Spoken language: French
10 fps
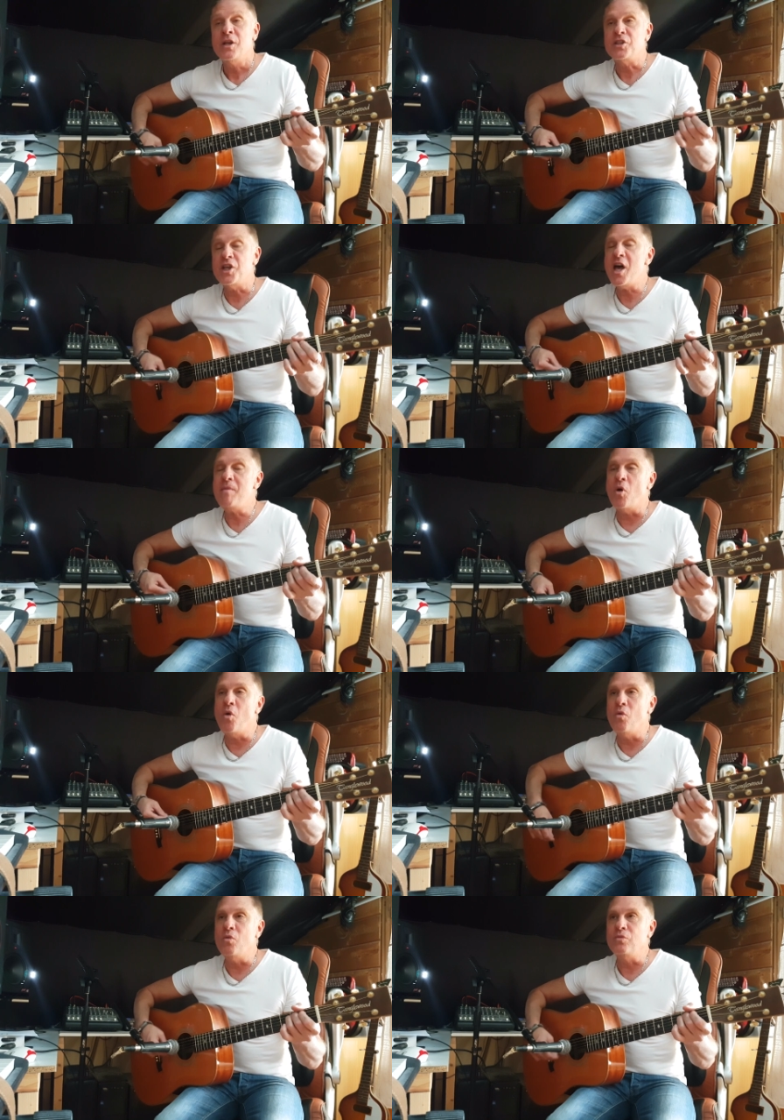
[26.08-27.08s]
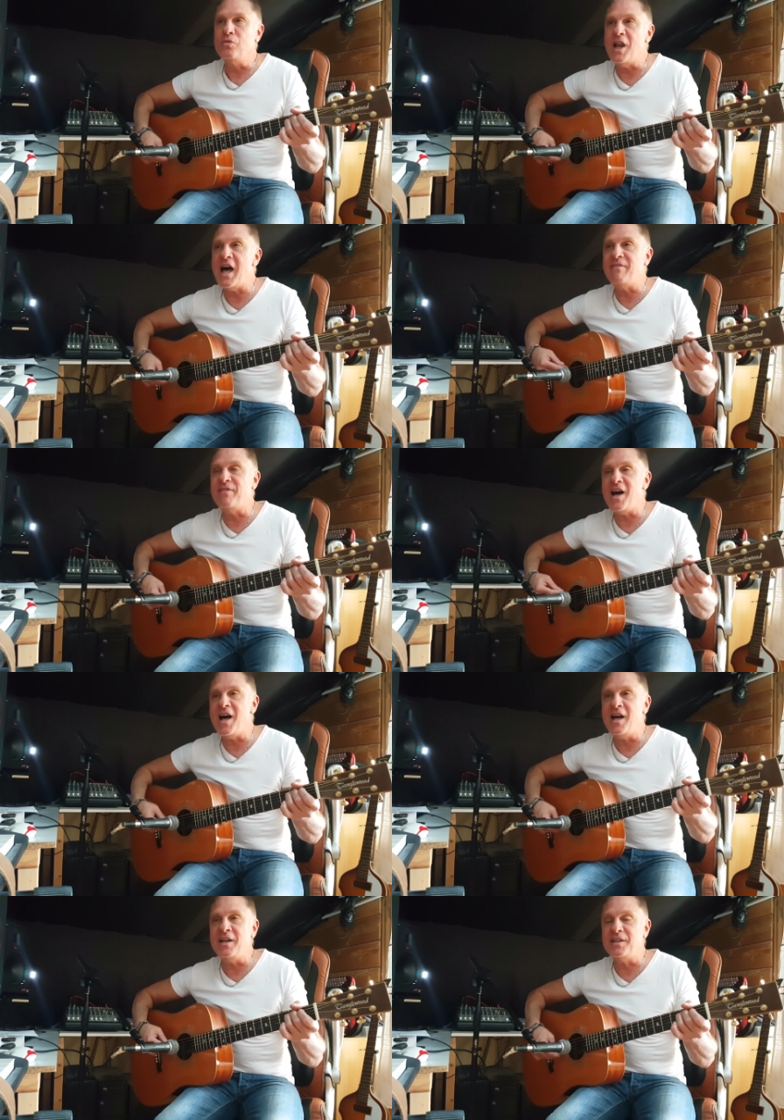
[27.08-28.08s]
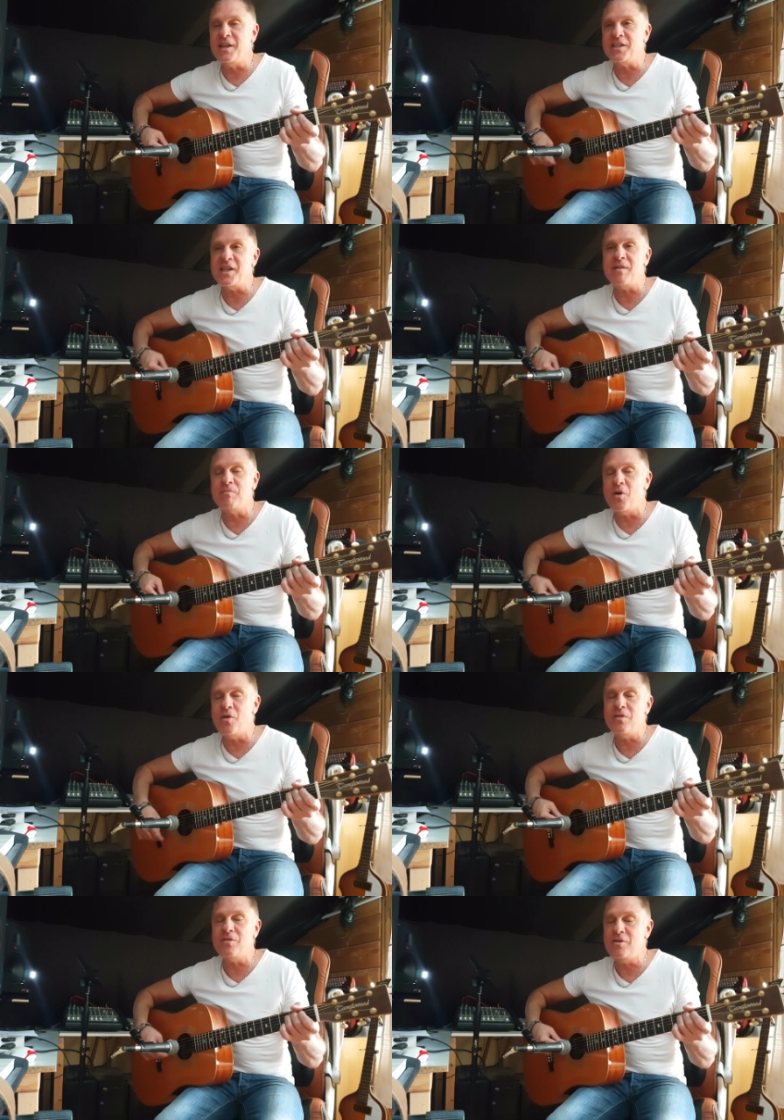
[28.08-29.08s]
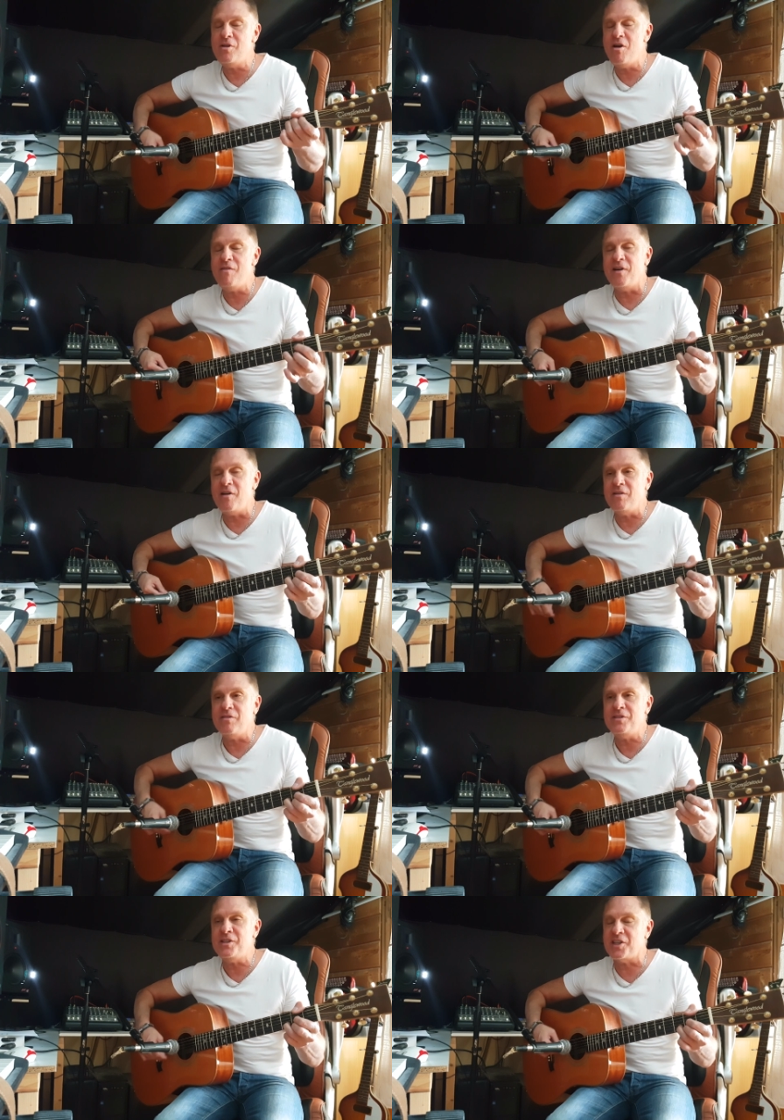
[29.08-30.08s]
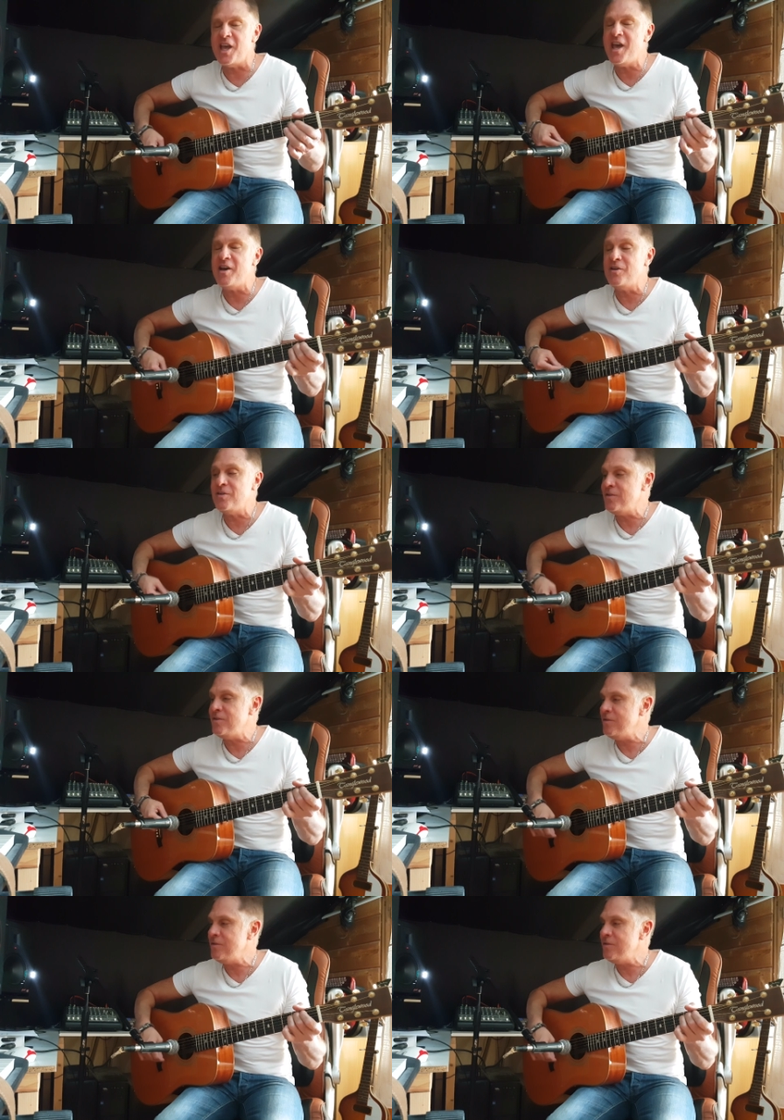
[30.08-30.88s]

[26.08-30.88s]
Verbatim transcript: Tiens bon la vague et tiens bon le vent, Iseo,